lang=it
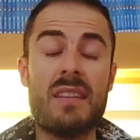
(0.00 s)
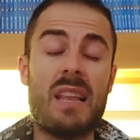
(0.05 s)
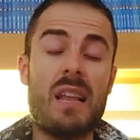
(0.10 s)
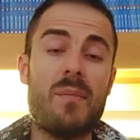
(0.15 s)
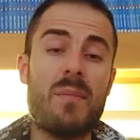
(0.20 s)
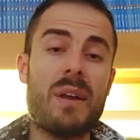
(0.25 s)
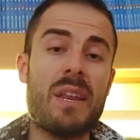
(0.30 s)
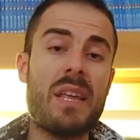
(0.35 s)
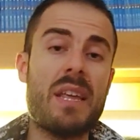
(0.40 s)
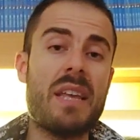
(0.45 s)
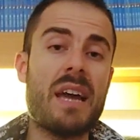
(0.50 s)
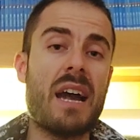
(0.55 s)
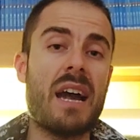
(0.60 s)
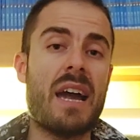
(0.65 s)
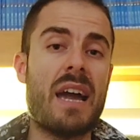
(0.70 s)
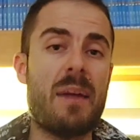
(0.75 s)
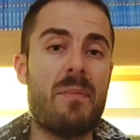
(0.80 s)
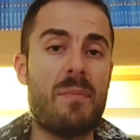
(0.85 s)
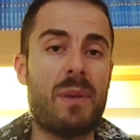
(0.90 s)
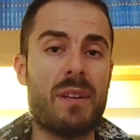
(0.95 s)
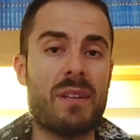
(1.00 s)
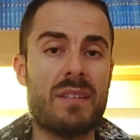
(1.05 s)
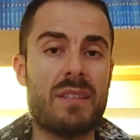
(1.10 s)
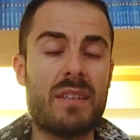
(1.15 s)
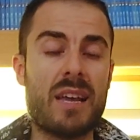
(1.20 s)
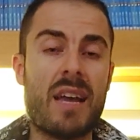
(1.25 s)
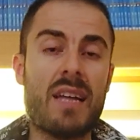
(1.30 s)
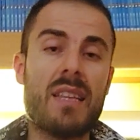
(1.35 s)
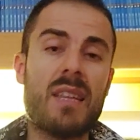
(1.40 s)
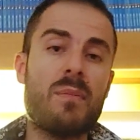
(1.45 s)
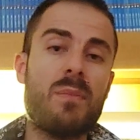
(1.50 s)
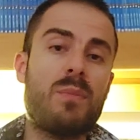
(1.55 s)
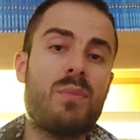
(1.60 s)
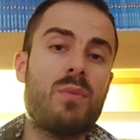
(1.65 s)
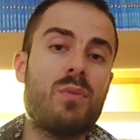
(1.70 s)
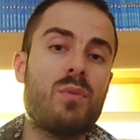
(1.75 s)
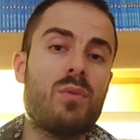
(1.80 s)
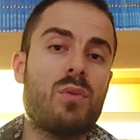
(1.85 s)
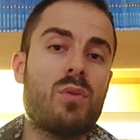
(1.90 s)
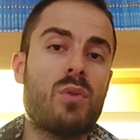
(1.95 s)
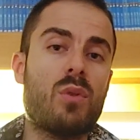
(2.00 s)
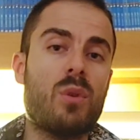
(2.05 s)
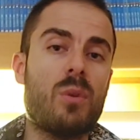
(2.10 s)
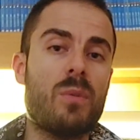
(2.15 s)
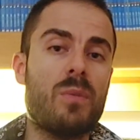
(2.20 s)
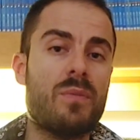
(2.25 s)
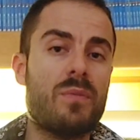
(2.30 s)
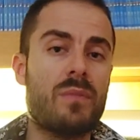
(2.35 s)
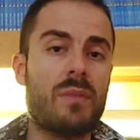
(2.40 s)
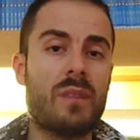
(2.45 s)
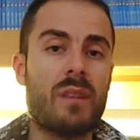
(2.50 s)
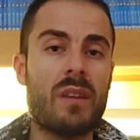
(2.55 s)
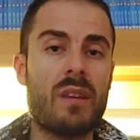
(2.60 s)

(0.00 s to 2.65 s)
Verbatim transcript: della marina è passata appunto